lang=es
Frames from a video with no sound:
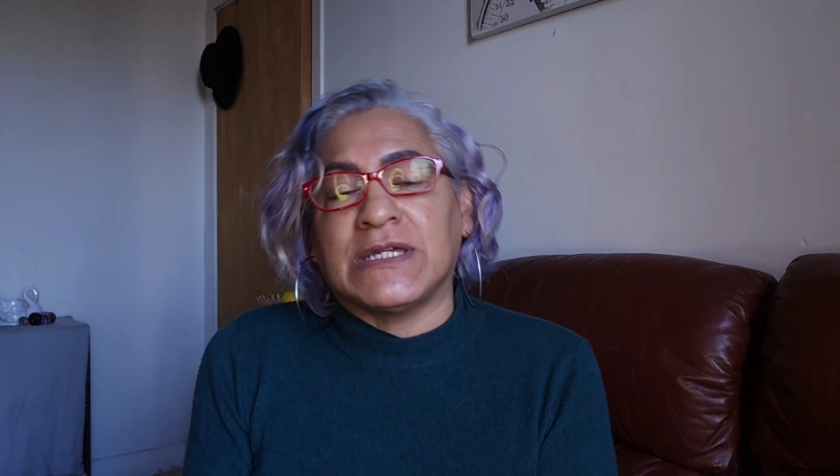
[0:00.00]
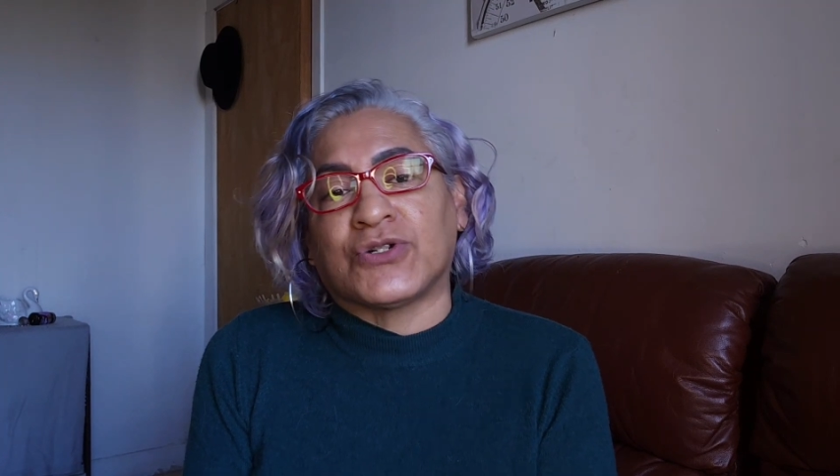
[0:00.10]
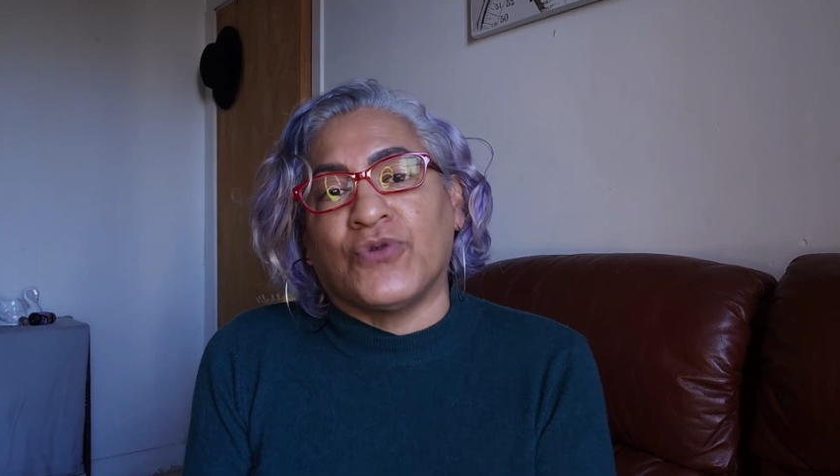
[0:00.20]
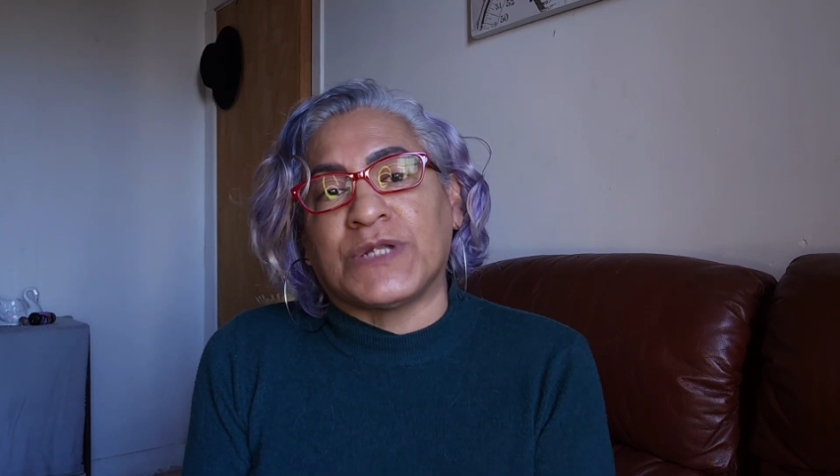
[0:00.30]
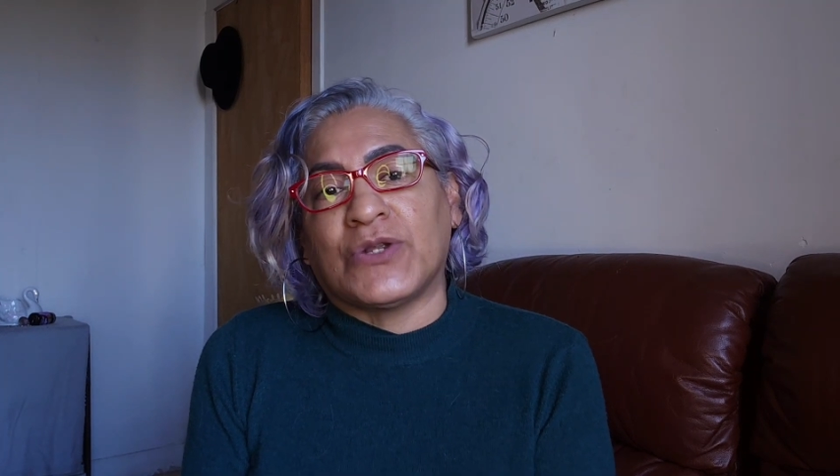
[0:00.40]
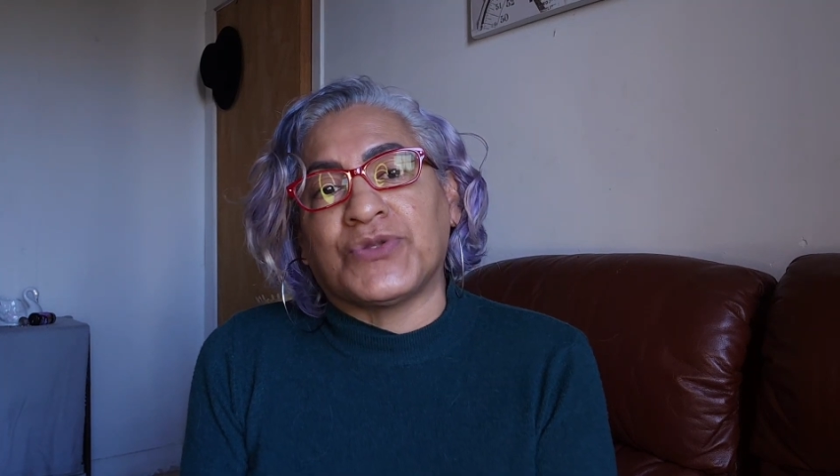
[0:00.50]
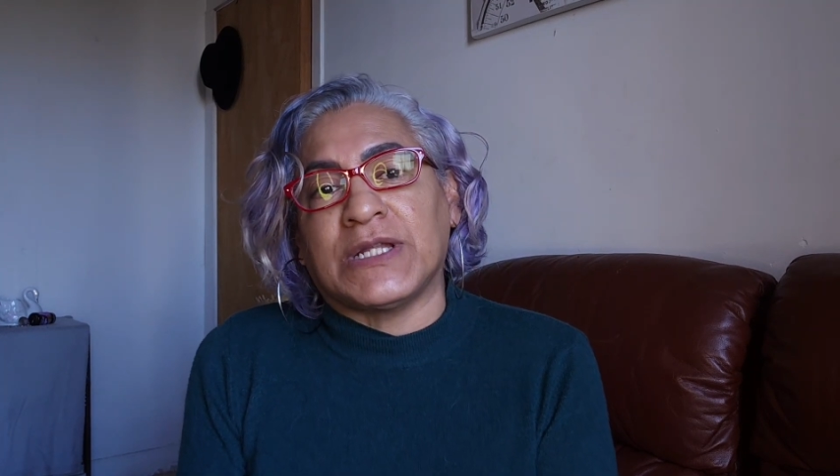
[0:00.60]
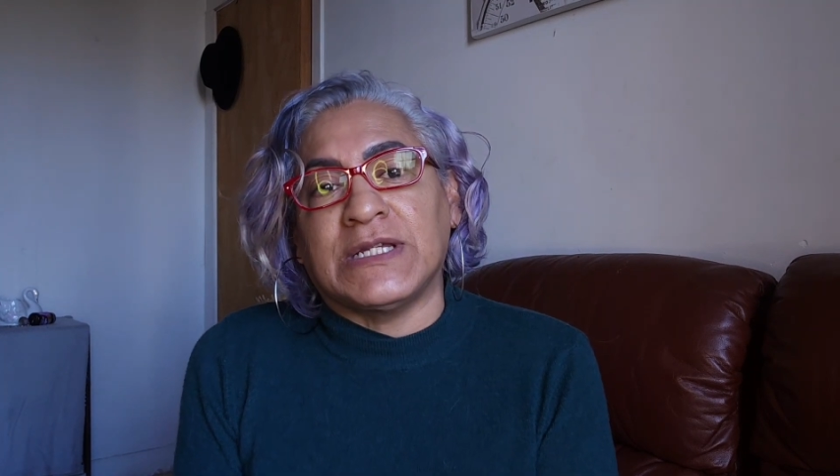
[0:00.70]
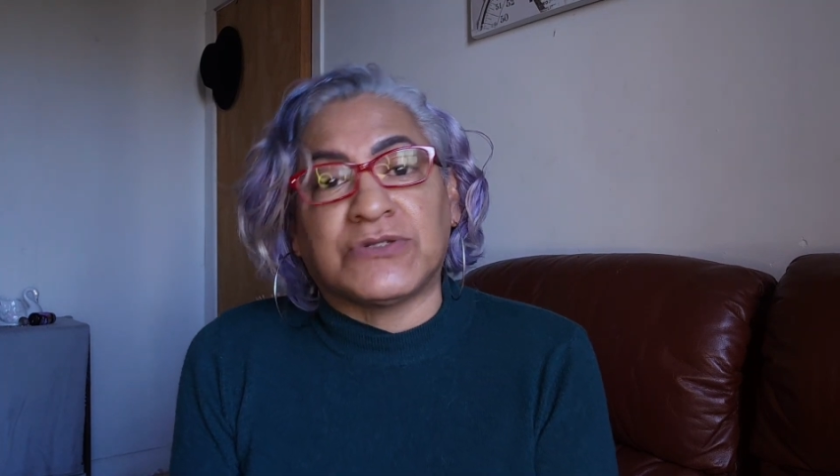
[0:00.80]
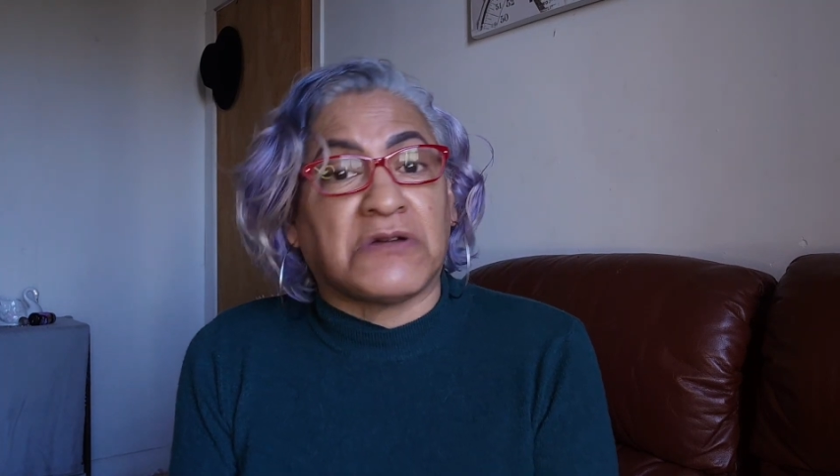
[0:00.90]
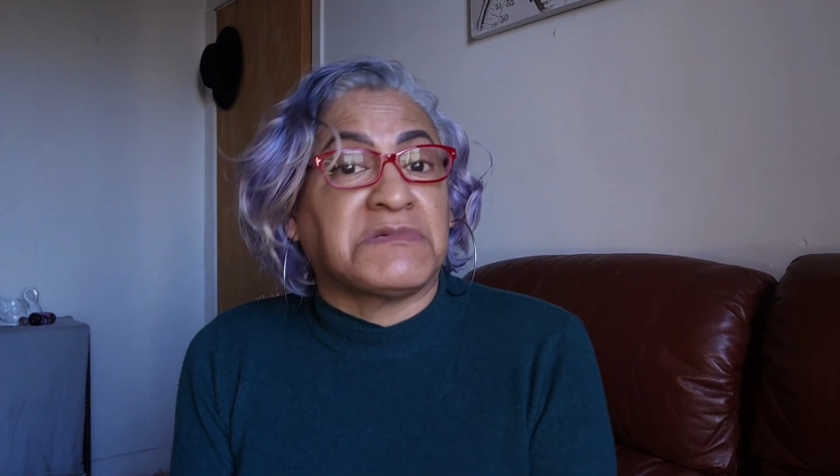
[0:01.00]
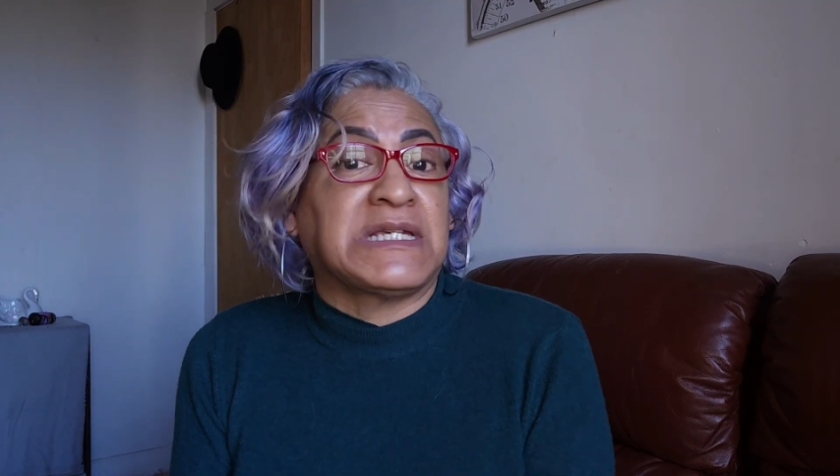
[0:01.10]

se descubren los delitos